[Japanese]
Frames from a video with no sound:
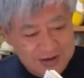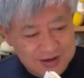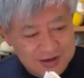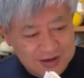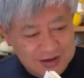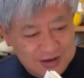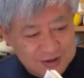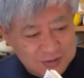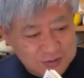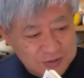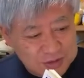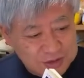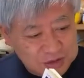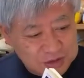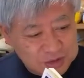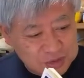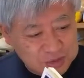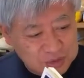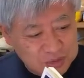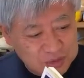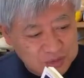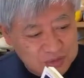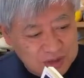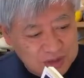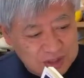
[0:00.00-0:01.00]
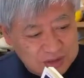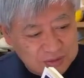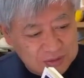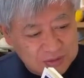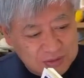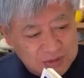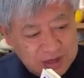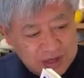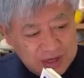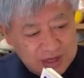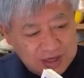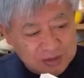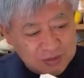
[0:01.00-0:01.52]
えー、これ昭和の
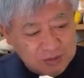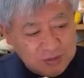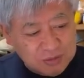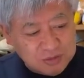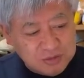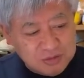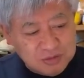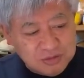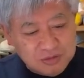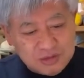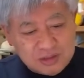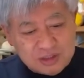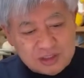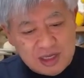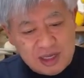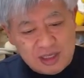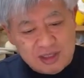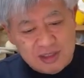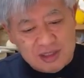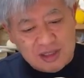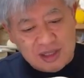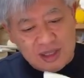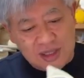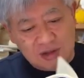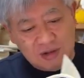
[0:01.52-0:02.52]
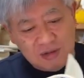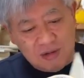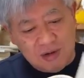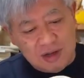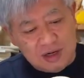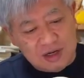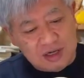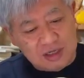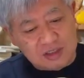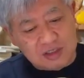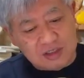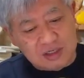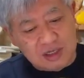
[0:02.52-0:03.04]
ね、53年の
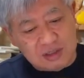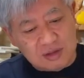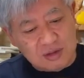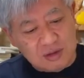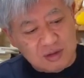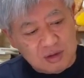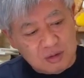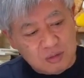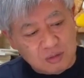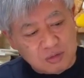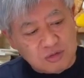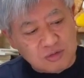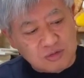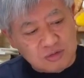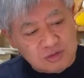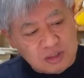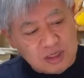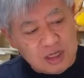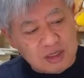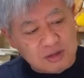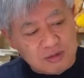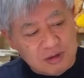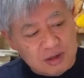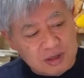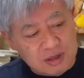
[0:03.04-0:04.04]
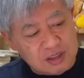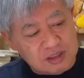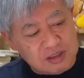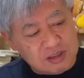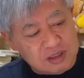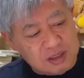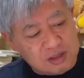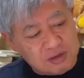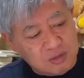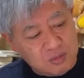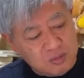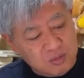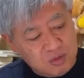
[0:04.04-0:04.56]
話だと、52年の話
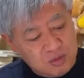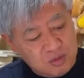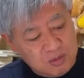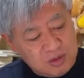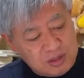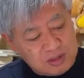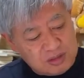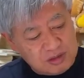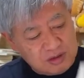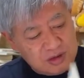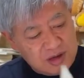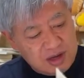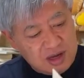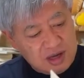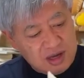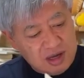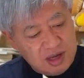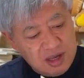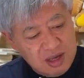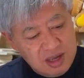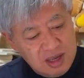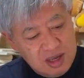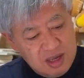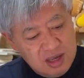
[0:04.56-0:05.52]
だと思いますが、